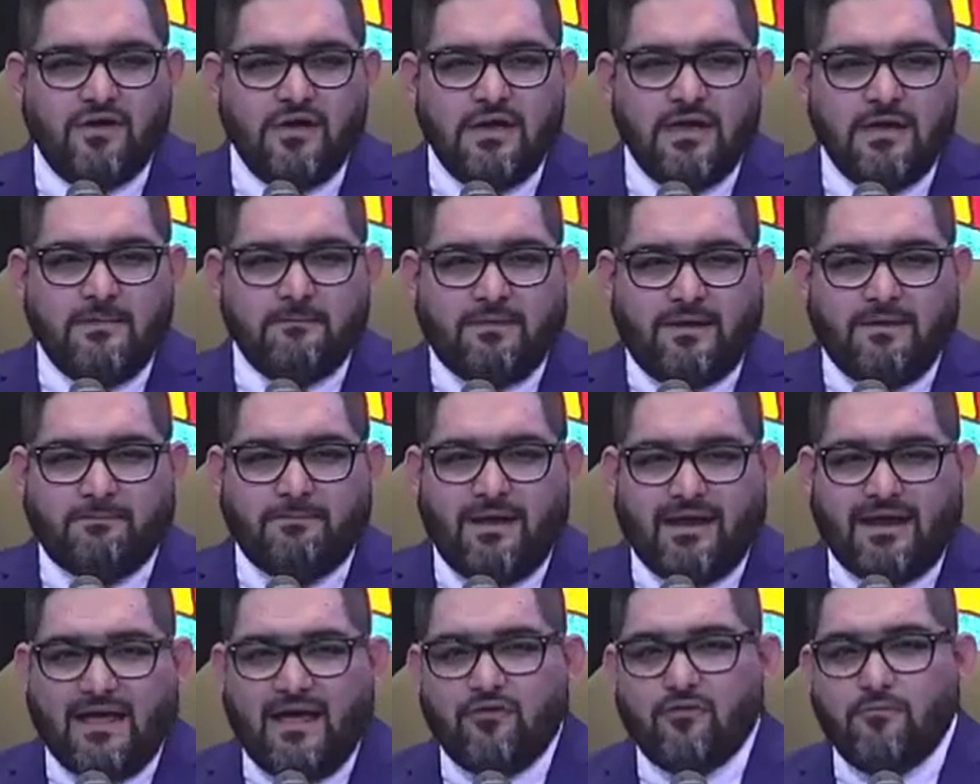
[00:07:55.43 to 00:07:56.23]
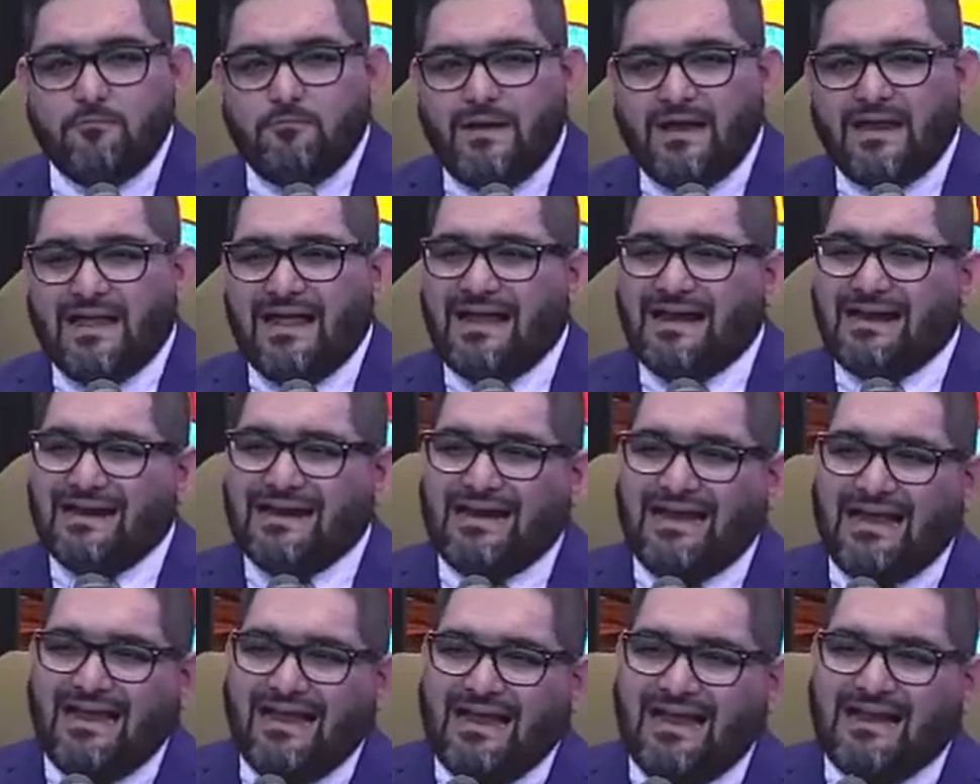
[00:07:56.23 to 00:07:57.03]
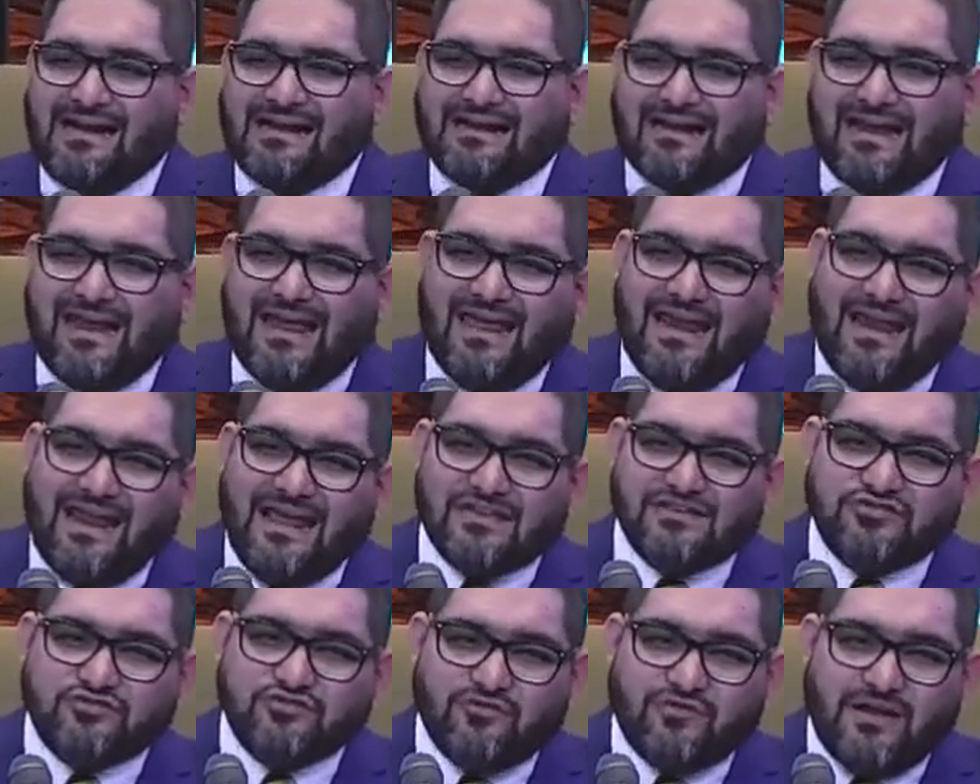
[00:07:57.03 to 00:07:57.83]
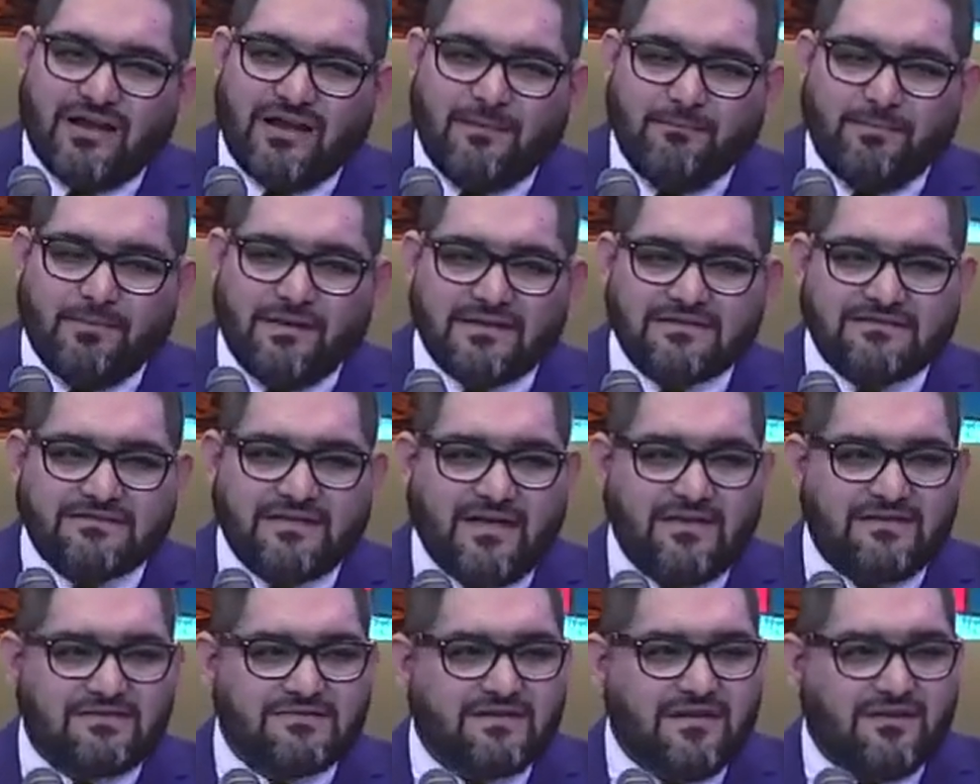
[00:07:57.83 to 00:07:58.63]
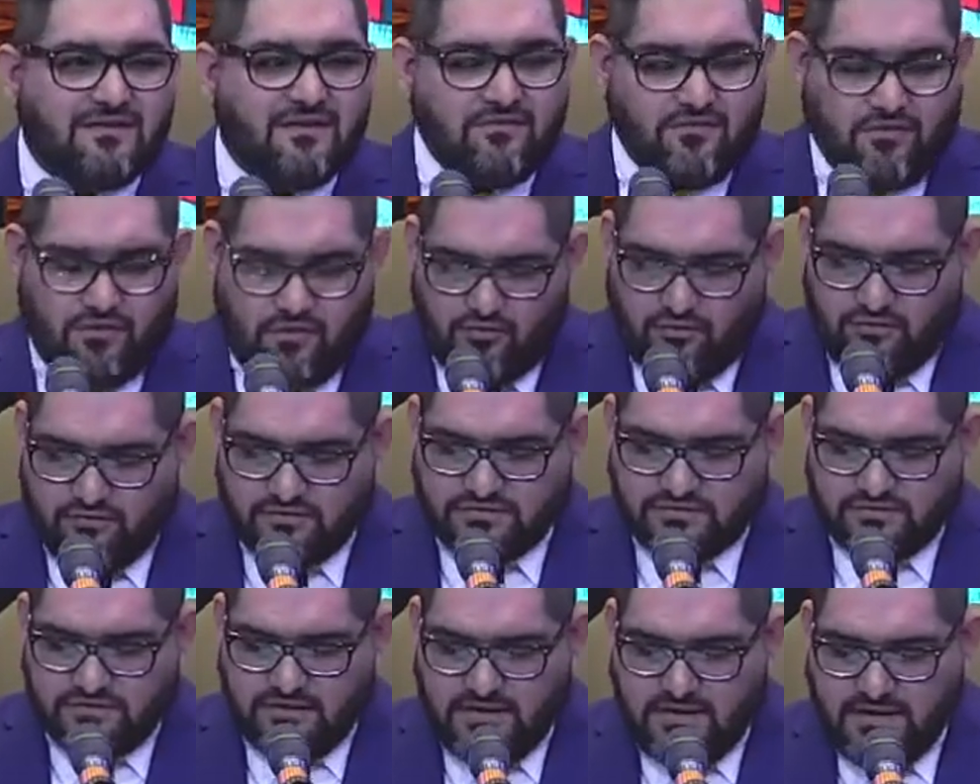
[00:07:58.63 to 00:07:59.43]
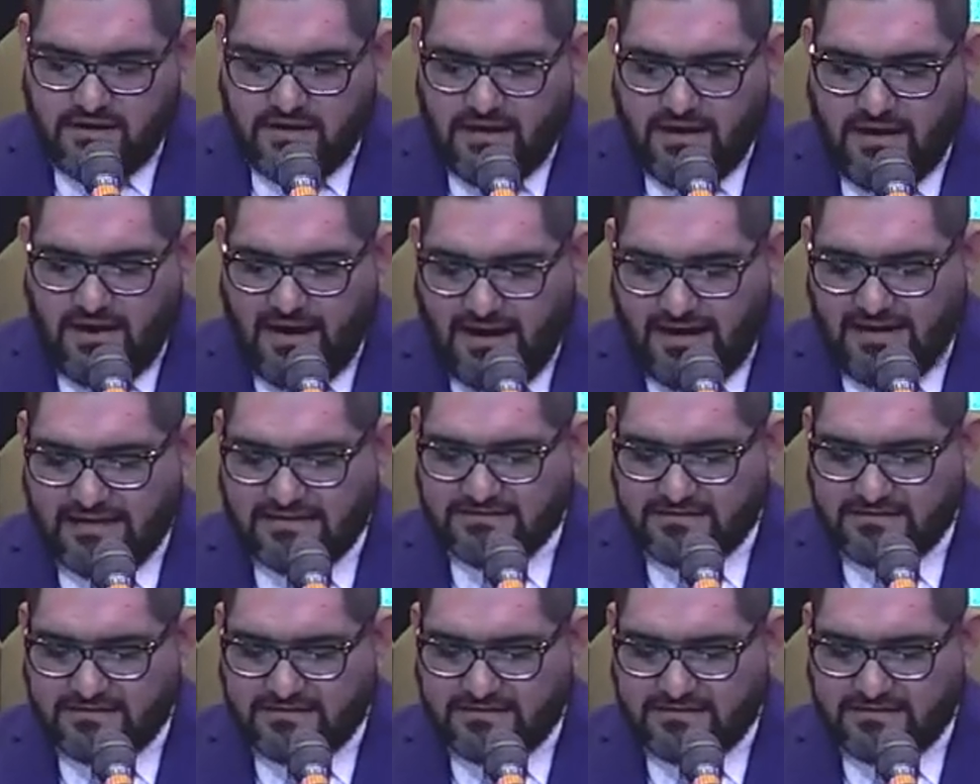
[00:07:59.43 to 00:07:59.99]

preparado para eh, el regreso de la presencia de Dios a ese